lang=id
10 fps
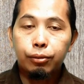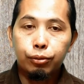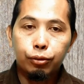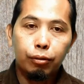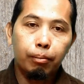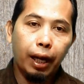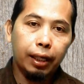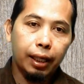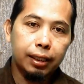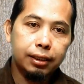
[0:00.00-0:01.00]
untuk
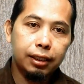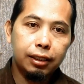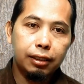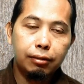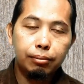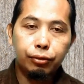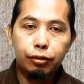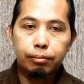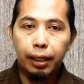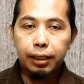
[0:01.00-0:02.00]
mengatasi
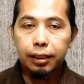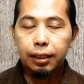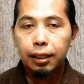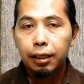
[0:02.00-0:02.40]
mulut pahit.